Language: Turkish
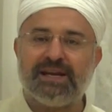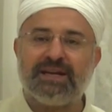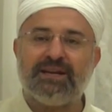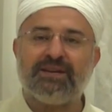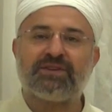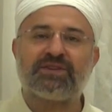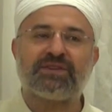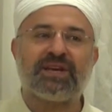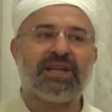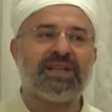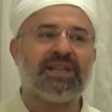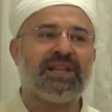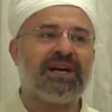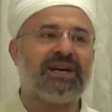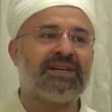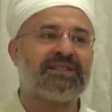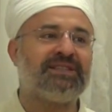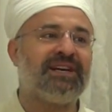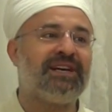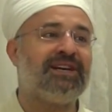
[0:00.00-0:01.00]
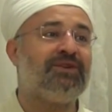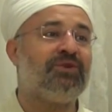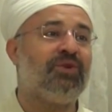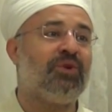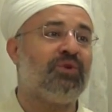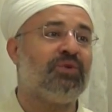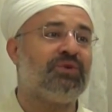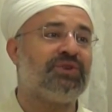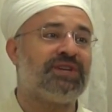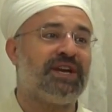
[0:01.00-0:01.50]
insanlardan
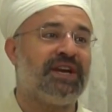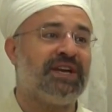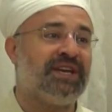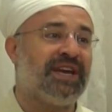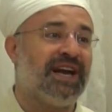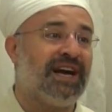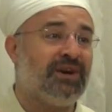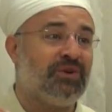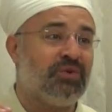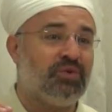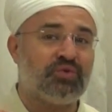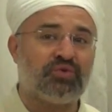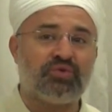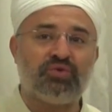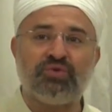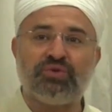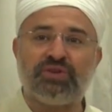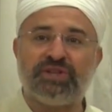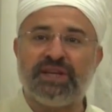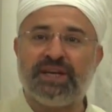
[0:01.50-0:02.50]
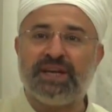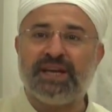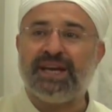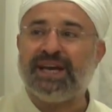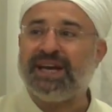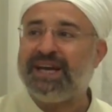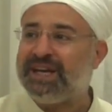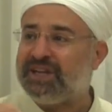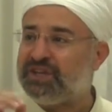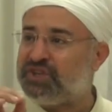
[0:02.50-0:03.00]
önce yeryüzünde
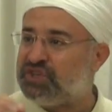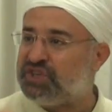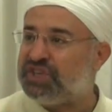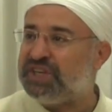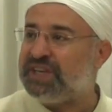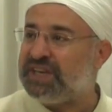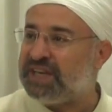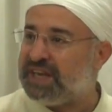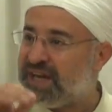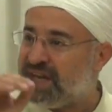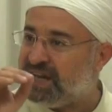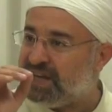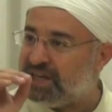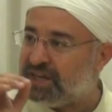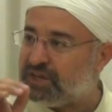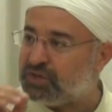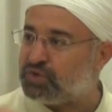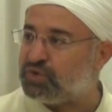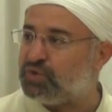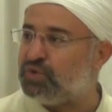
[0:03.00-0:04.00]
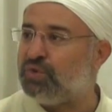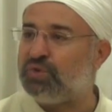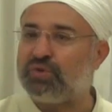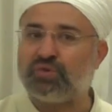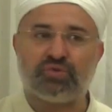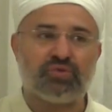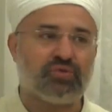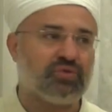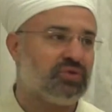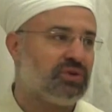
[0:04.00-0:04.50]
cinler yaşıyordu.